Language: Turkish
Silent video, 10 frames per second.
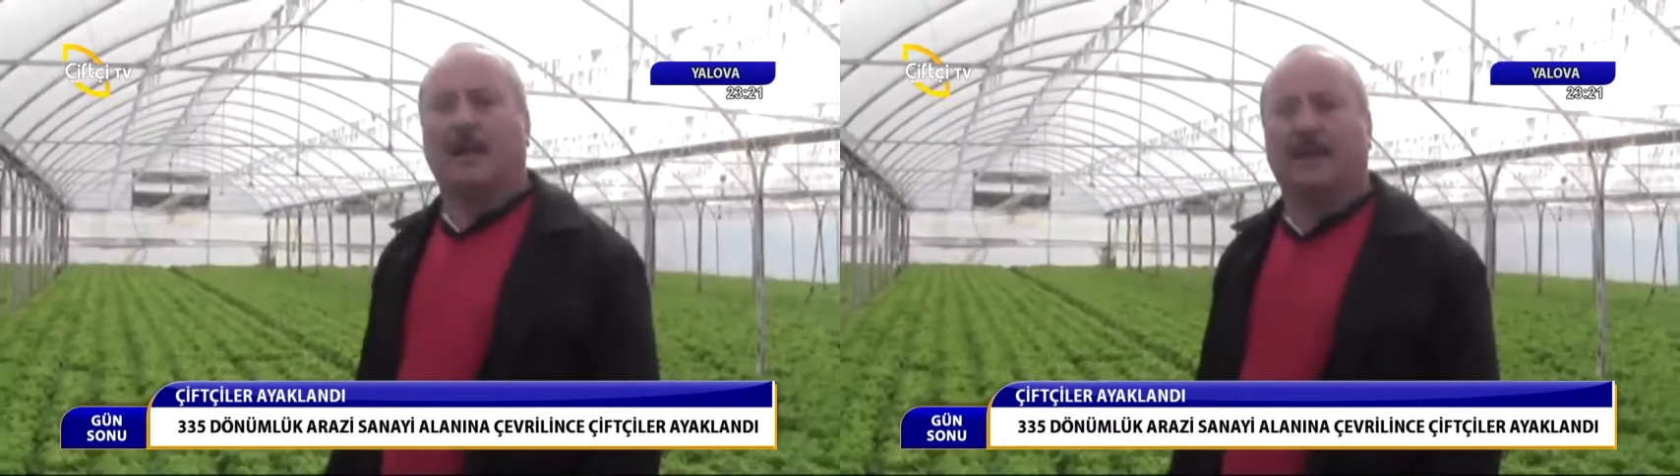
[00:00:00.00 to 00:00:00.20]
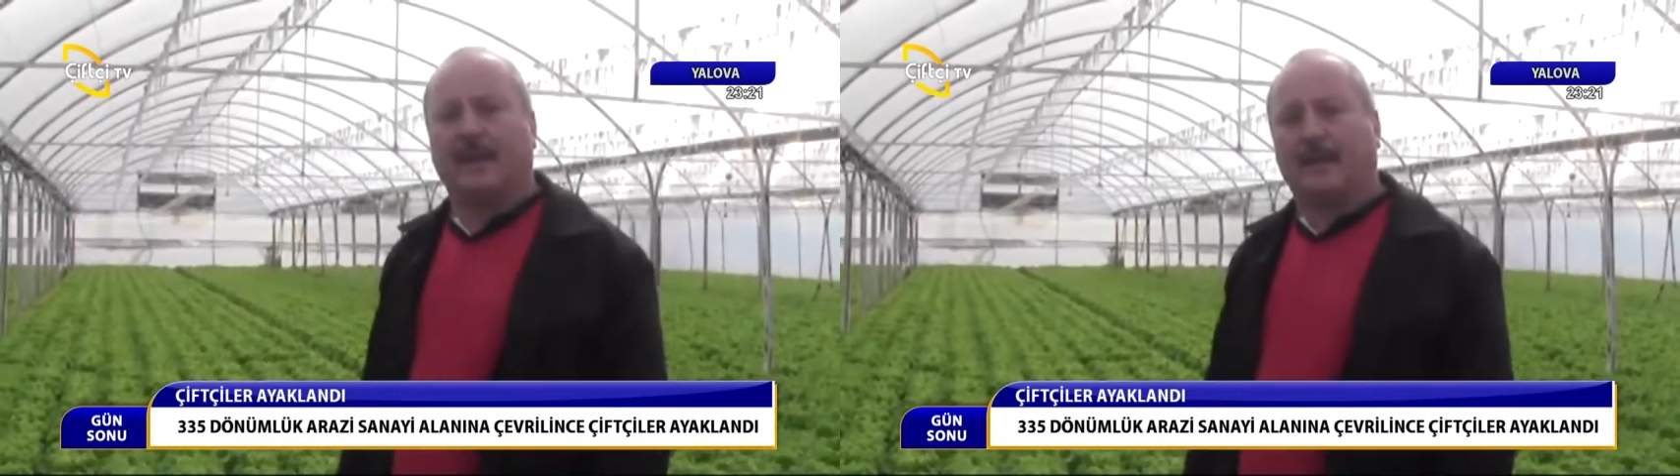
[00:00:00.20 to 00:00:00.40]

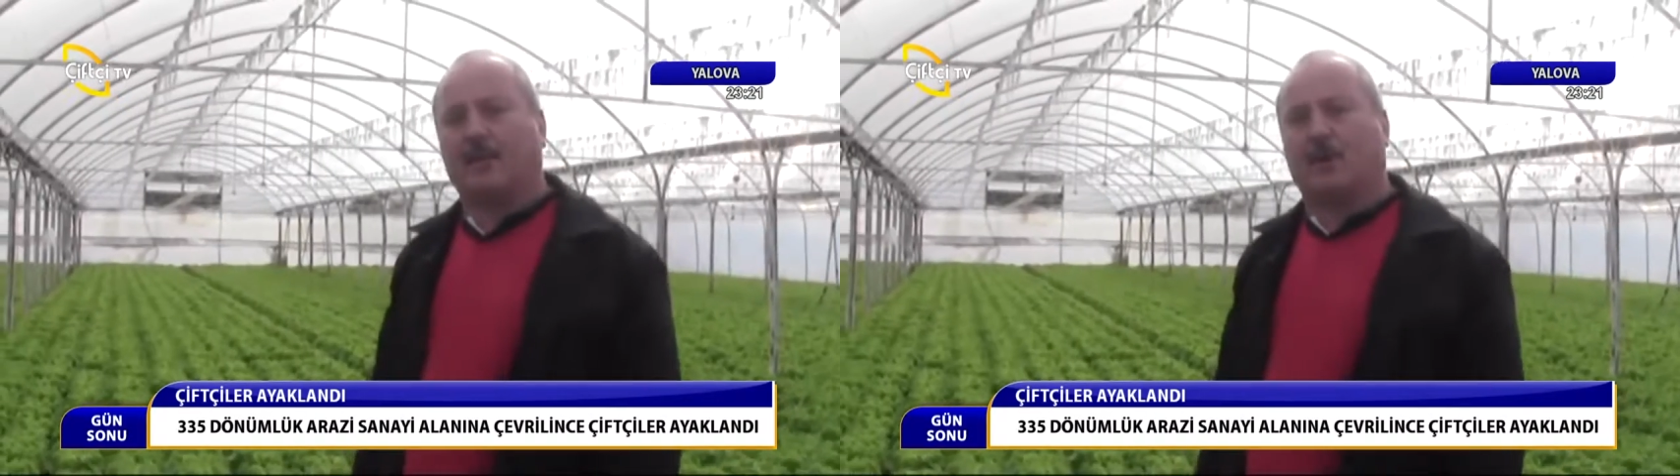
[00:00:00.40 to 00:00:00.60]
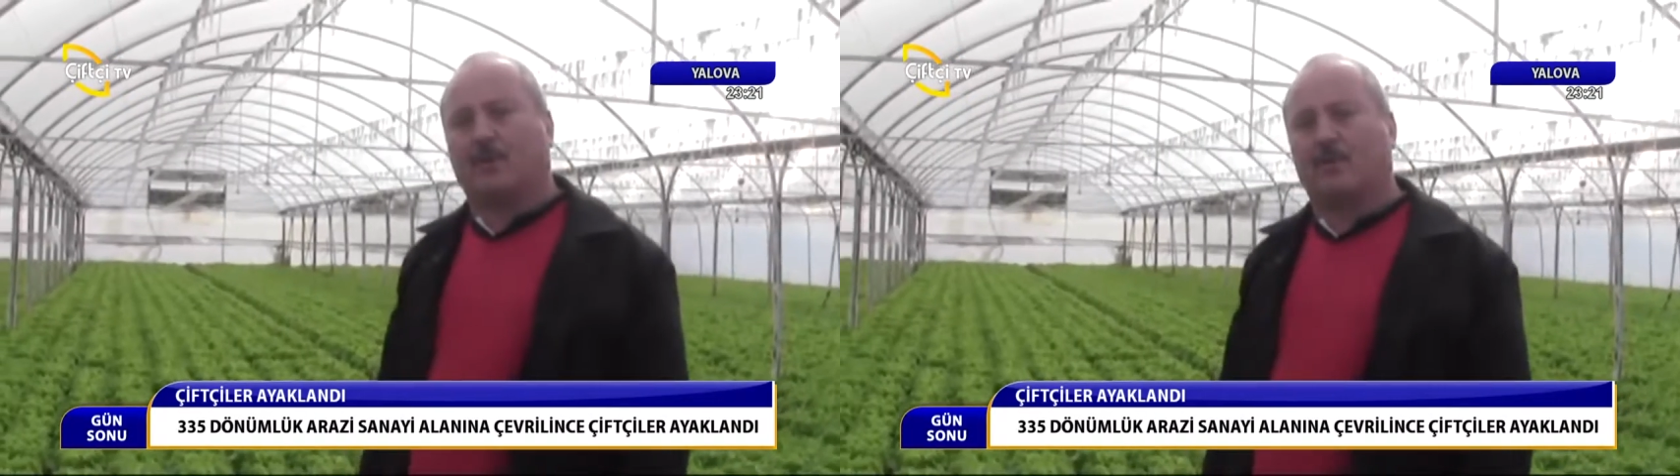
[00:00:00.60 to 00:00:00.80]
alanda
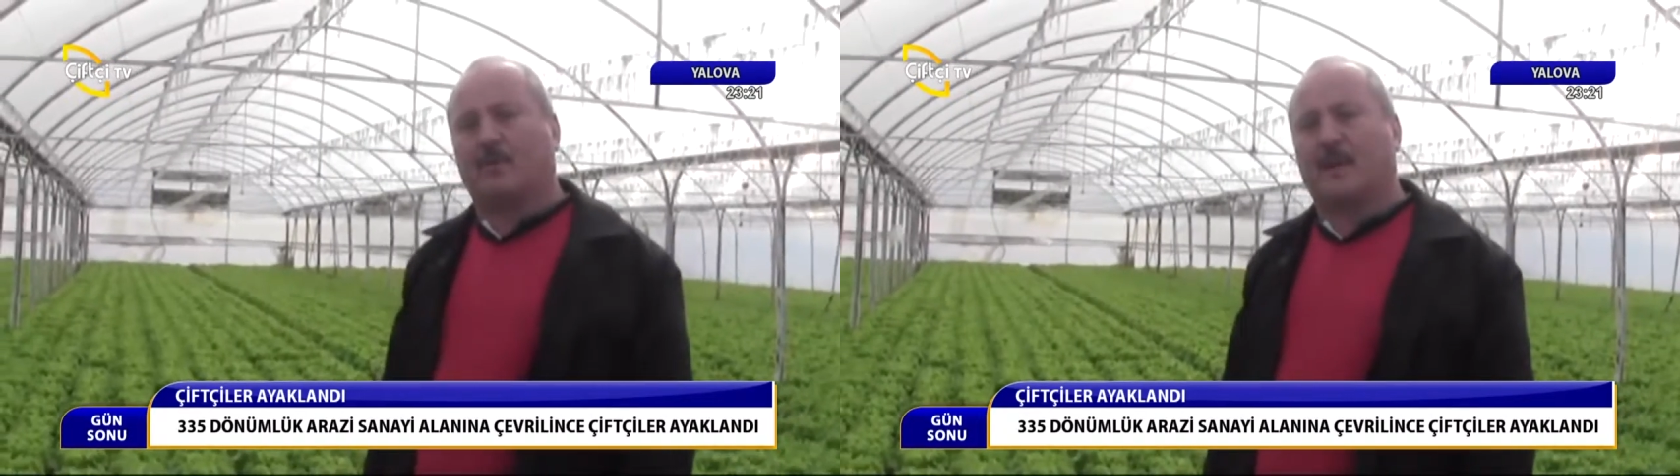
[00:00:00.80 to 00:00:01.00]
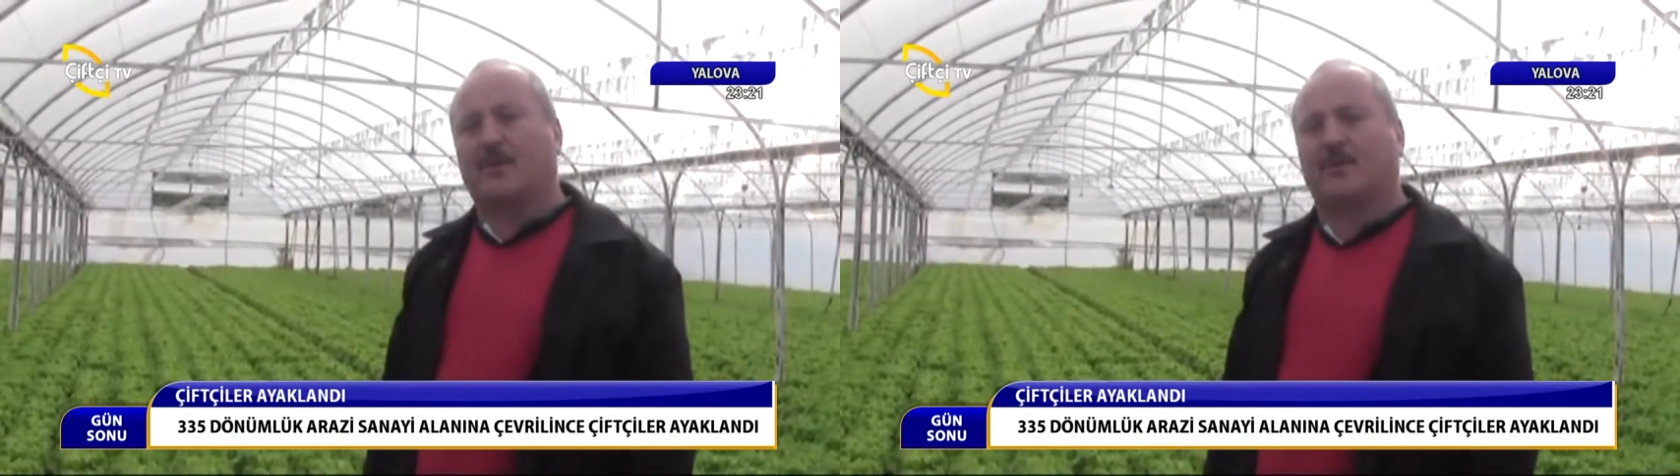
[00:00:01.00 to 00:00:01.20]

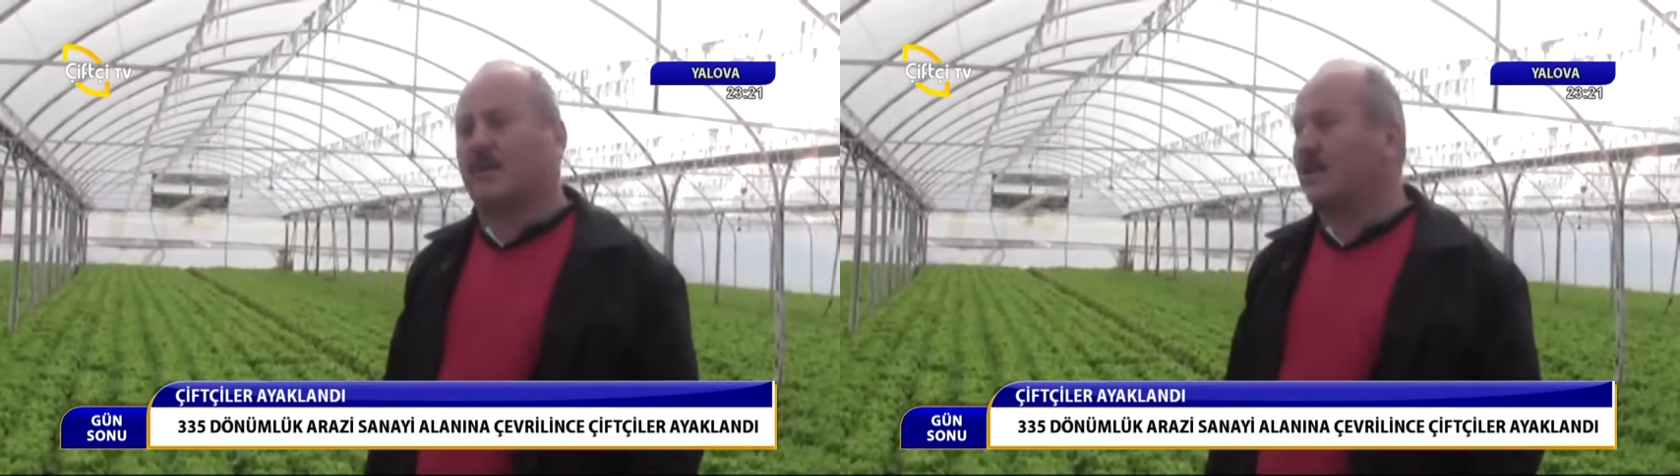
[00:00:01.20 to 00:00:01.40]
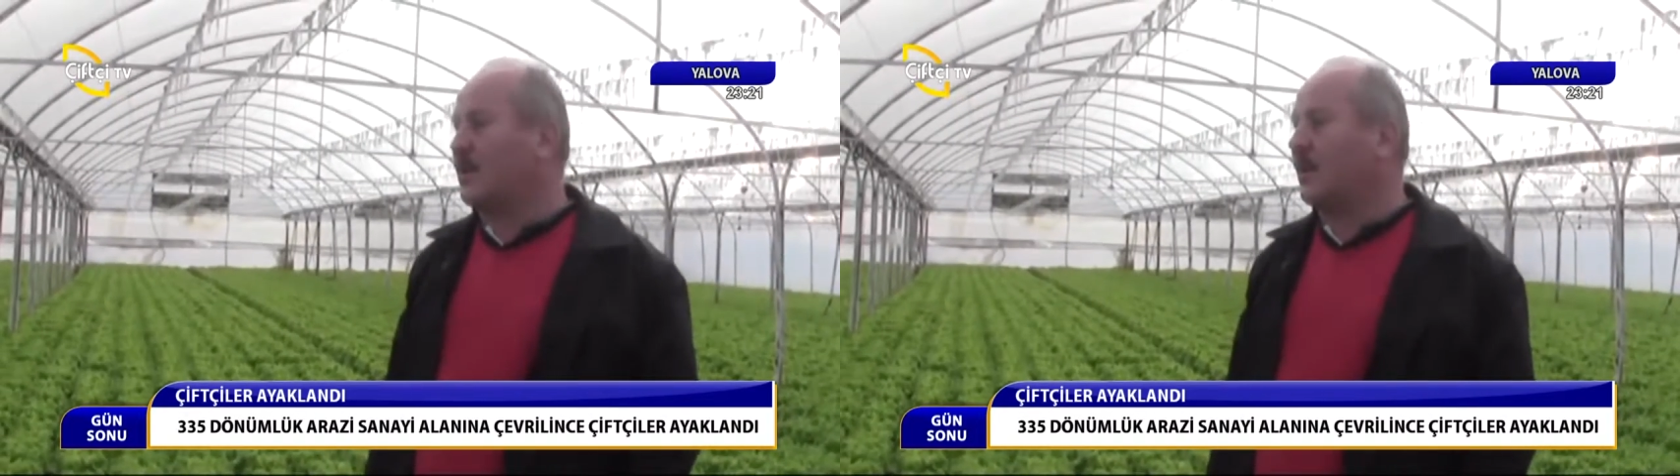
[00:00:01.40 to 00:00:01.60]

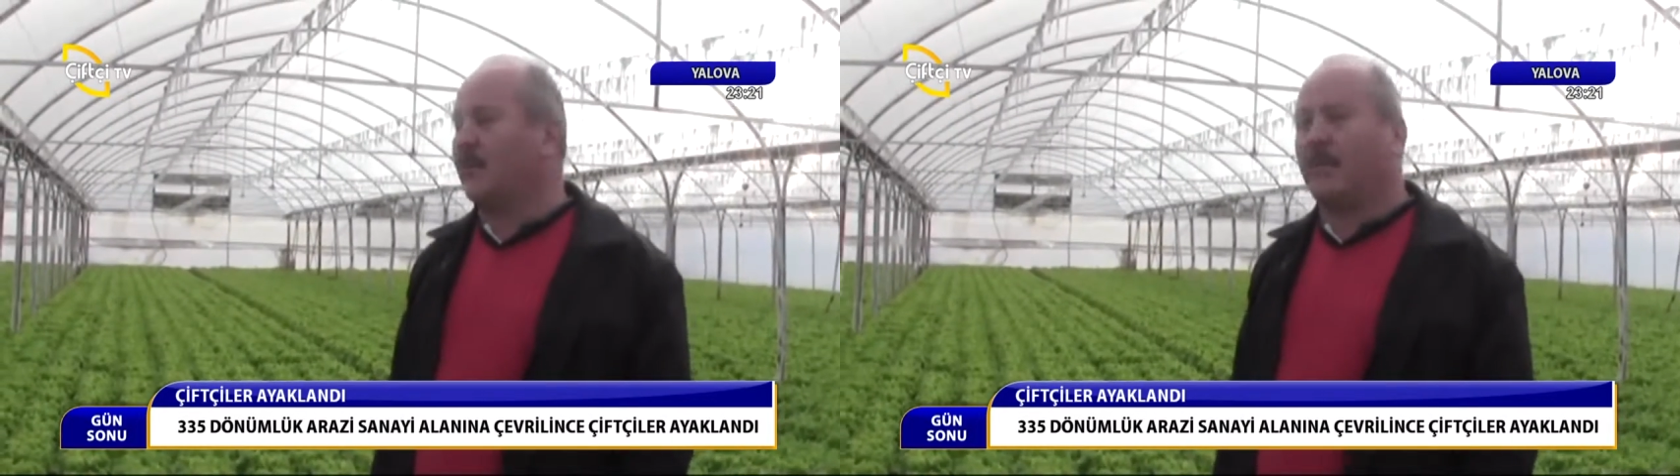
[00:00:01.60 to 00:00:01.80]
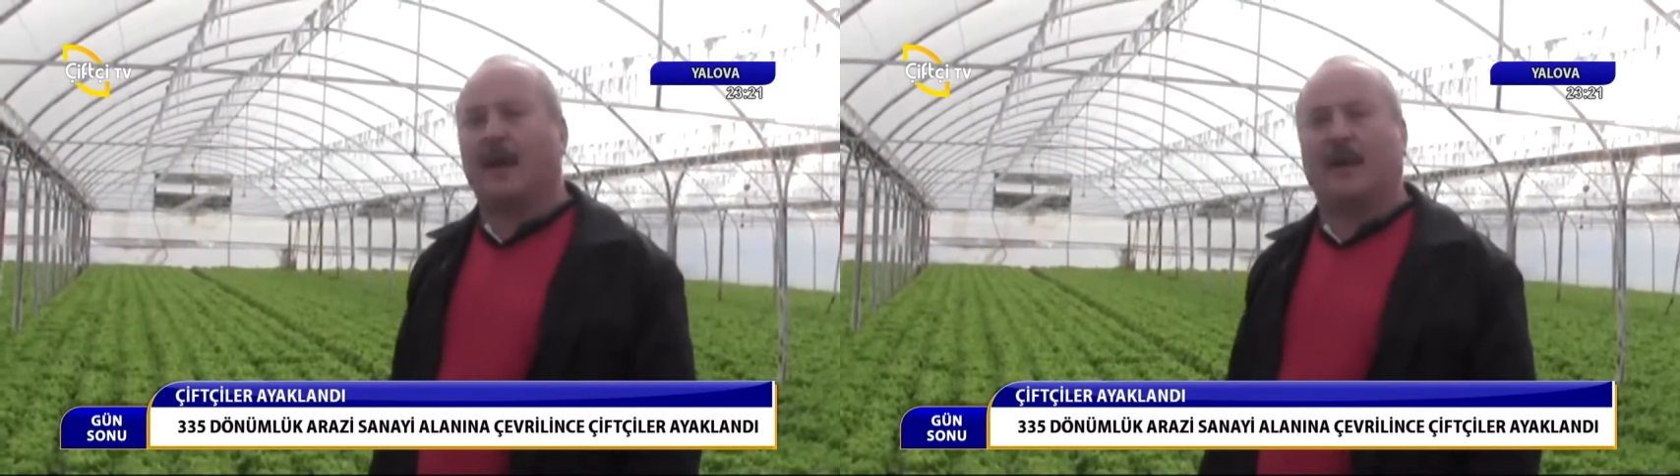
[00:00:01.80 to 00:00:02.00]
400-500 kişi
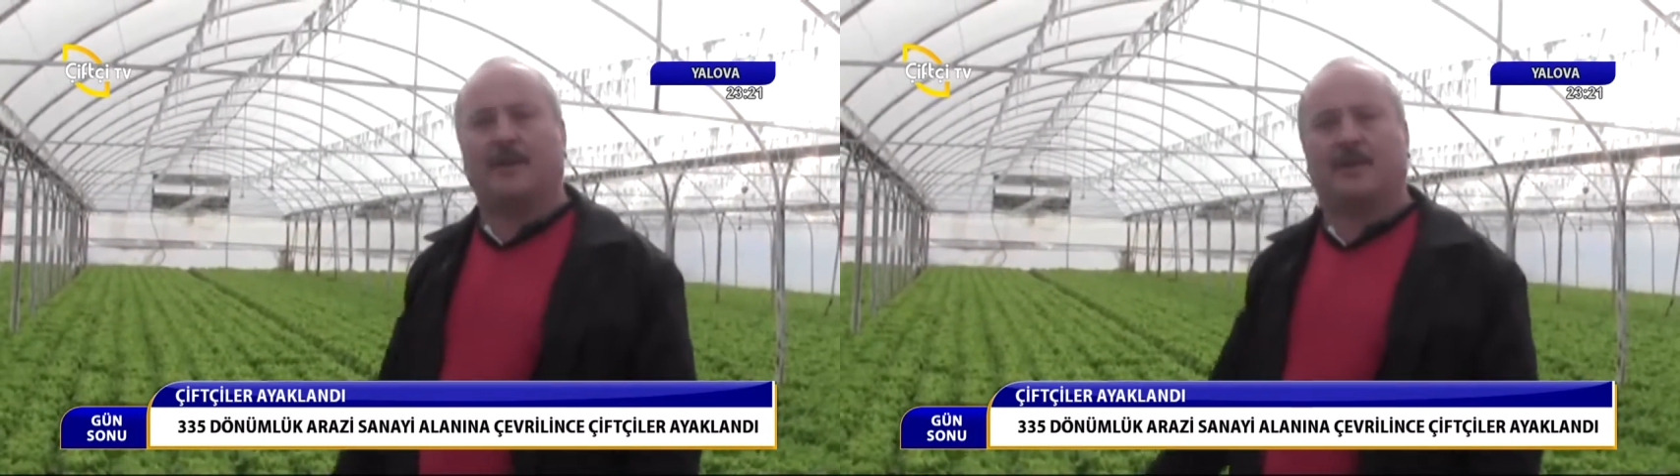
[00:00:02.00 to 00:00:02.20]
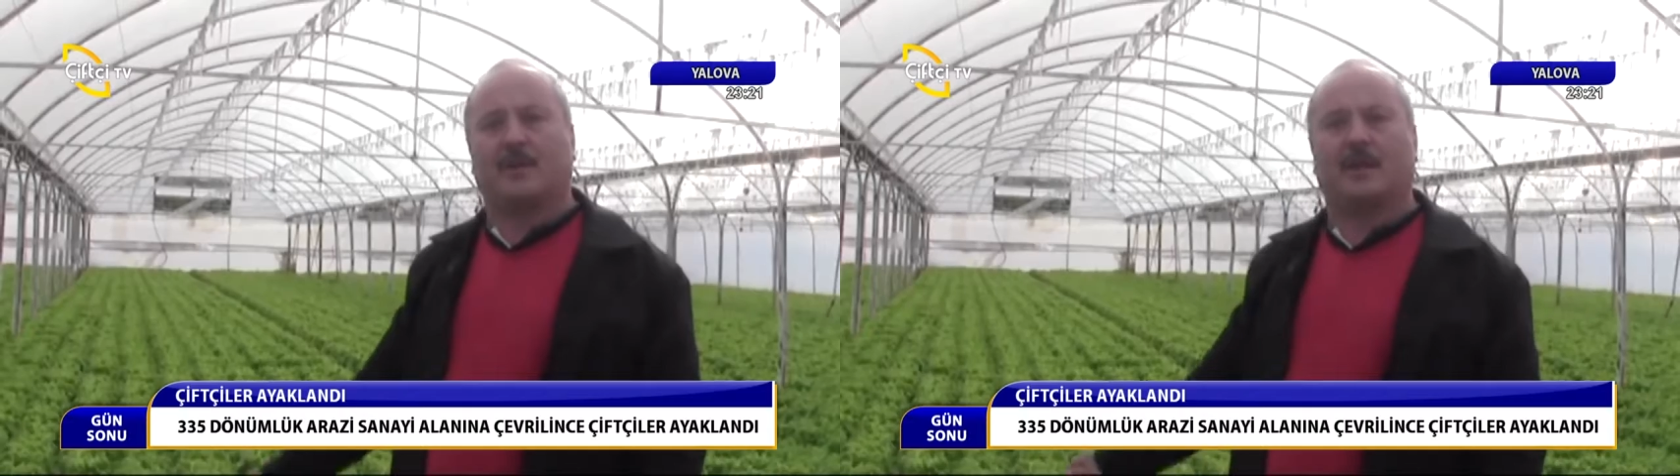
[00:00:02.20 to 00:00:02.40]

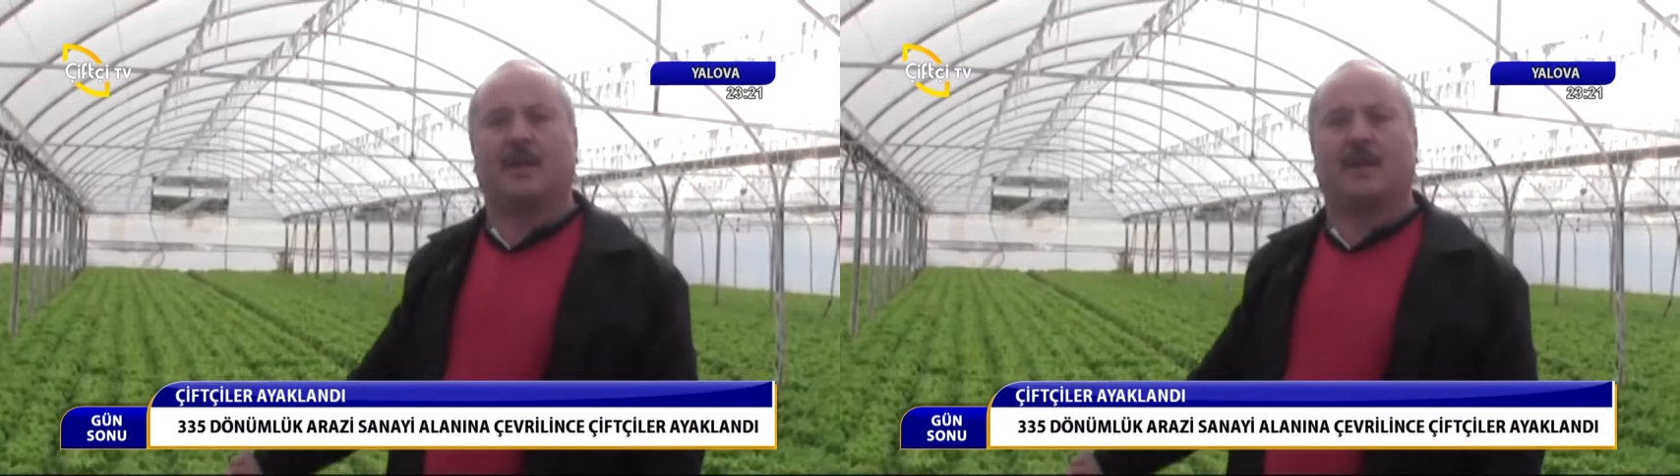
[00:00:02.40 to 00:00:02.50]
bayan işçi,